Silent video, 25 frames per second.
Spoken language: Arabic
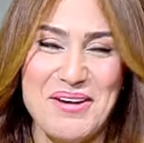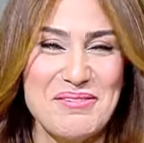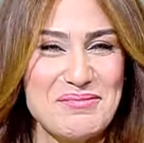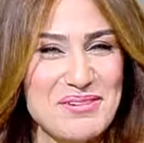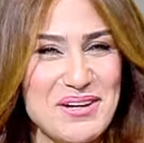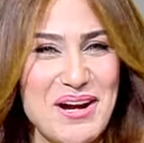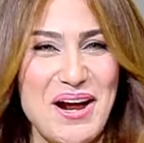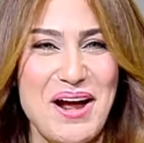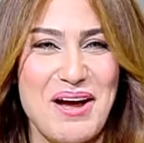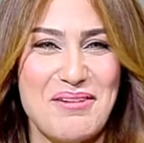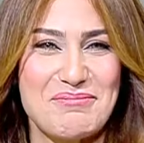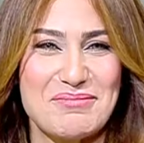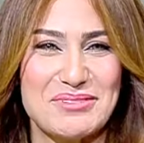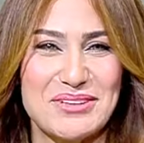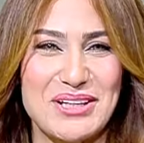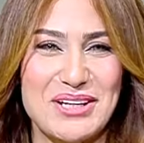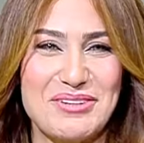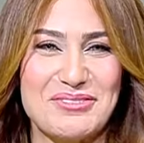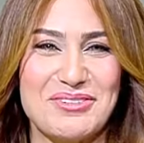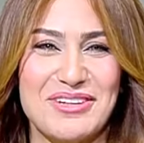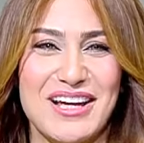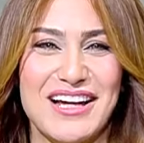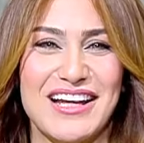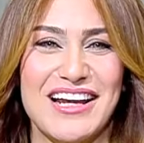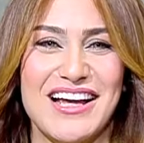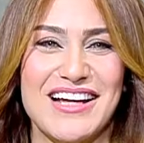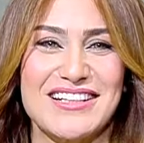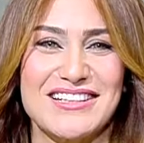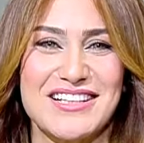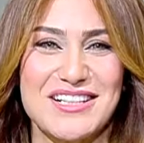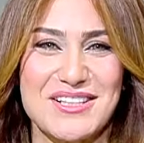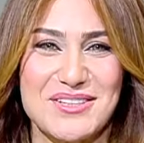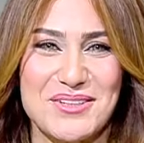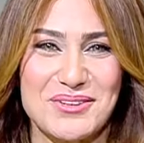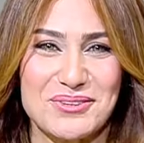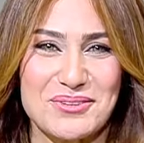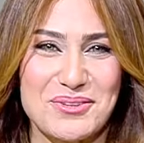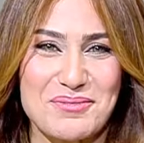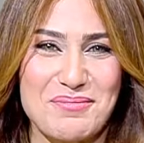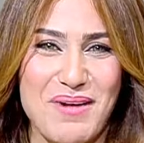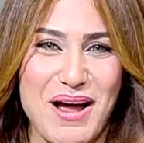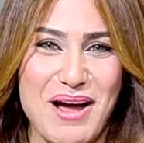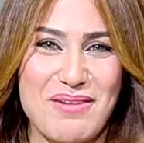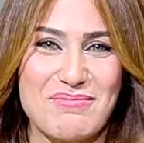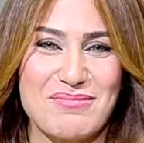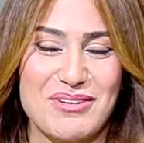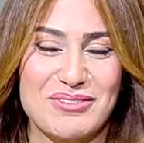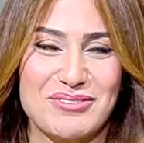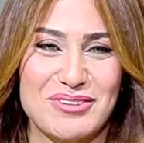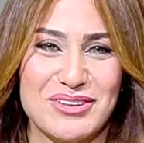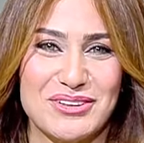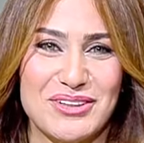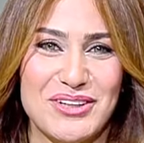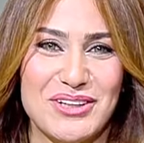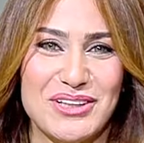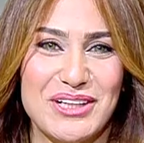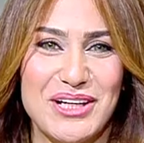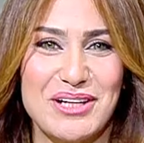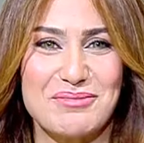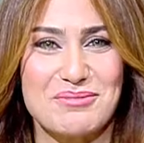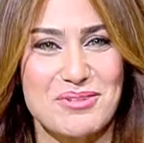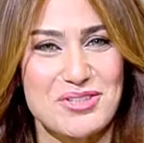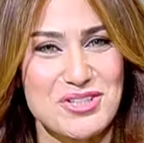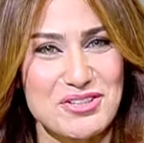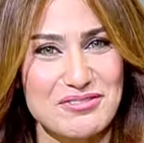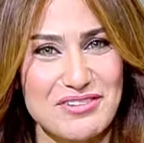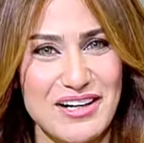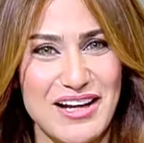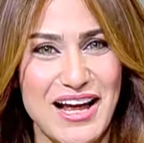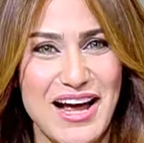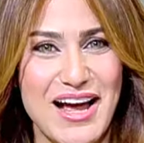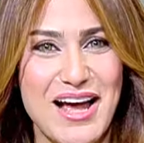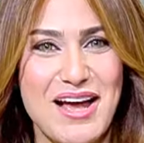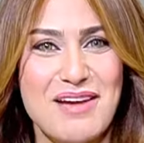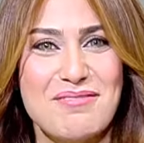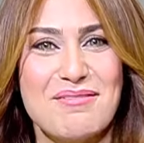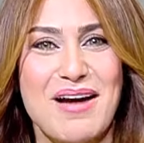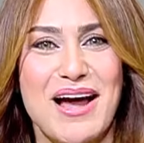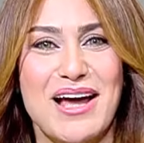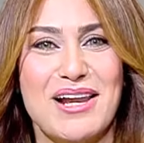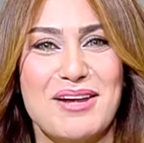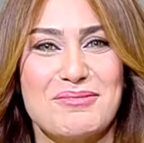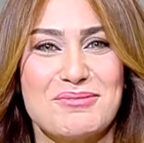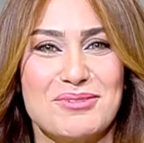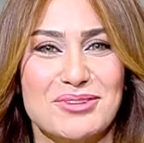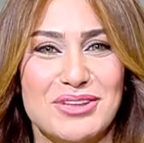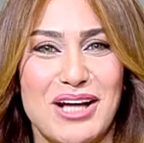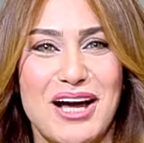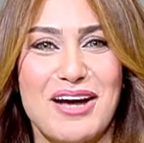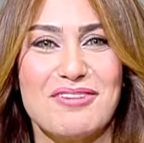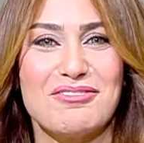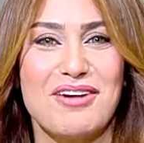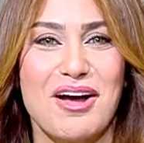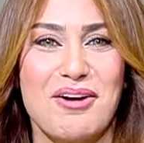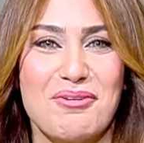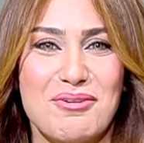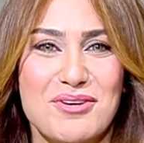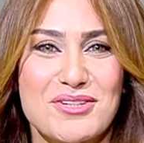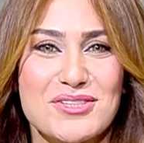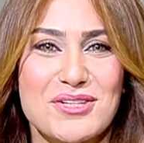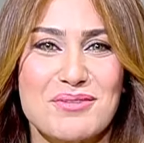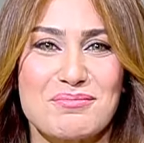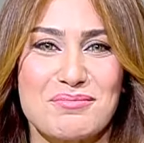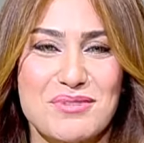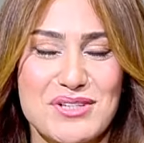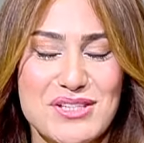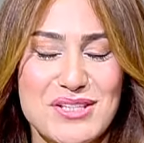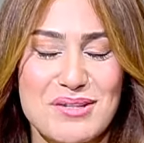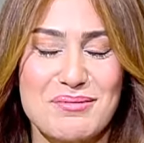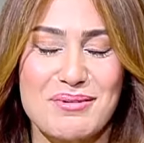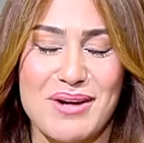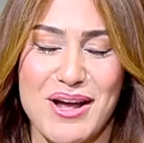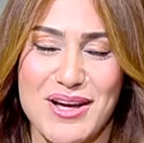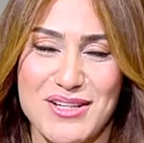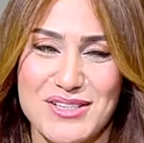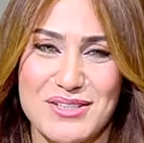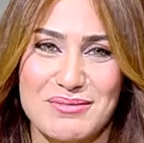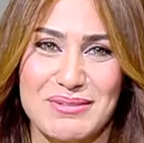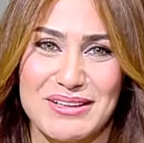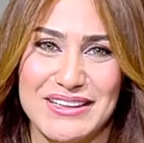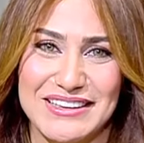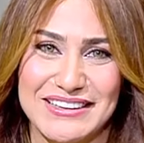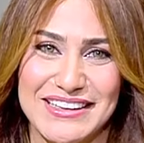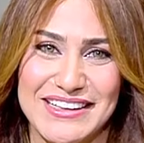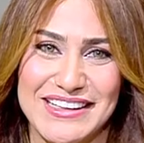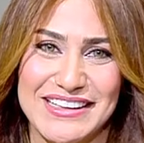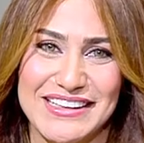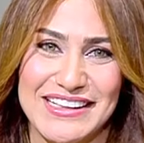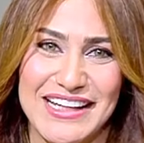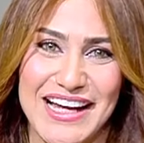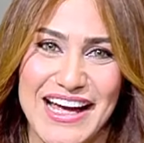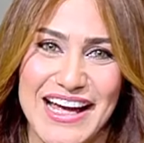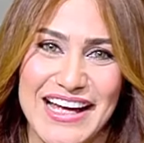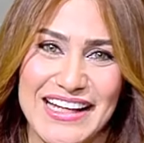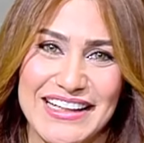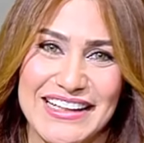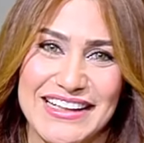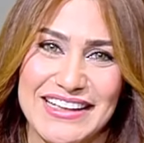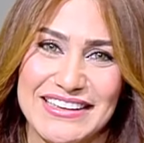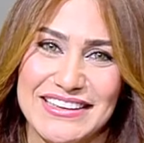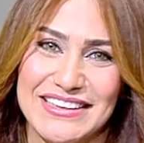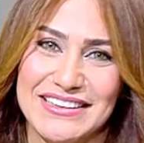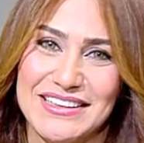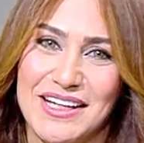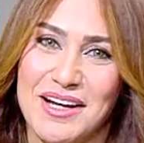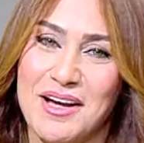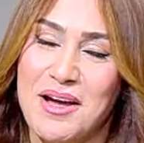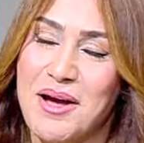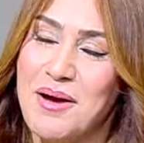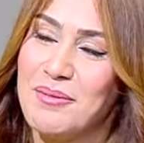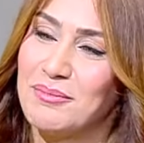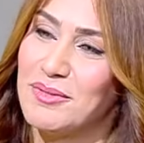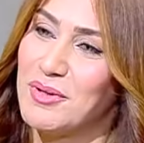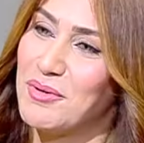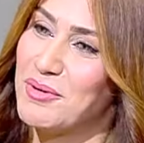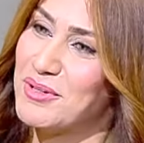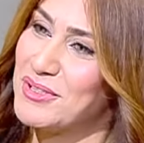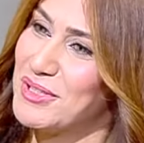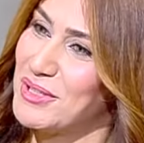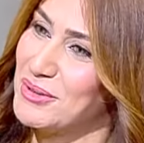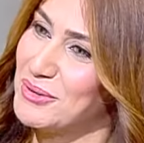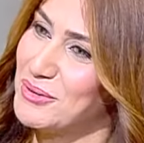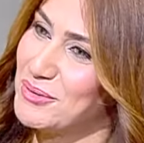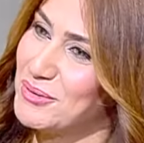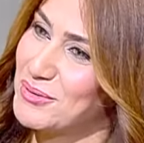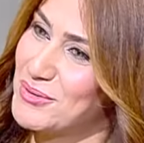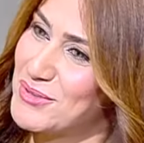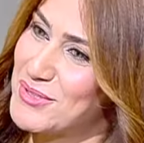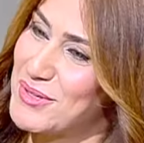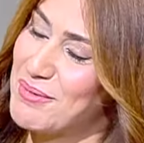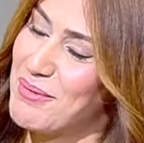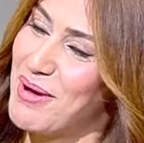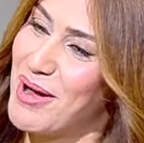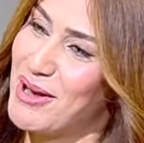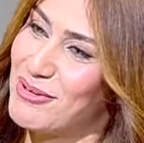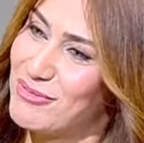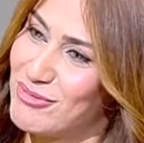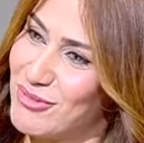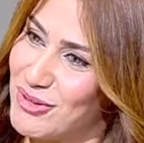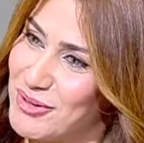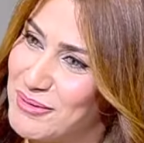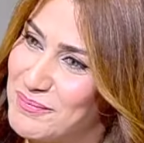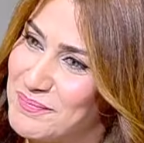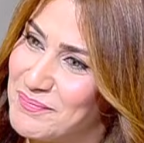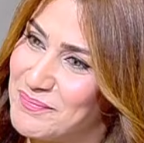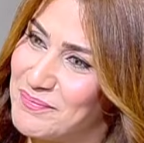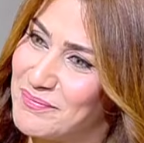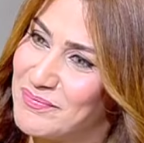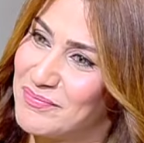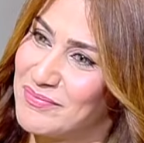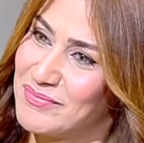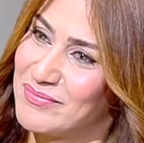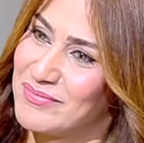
برحب بضيفي العزيز دكتور محمد فضالي المشرف العام على متحف عواصم مصر والعاصمه الاداريه الجديده منورنا يا دكتور صباح الفل صباح الفل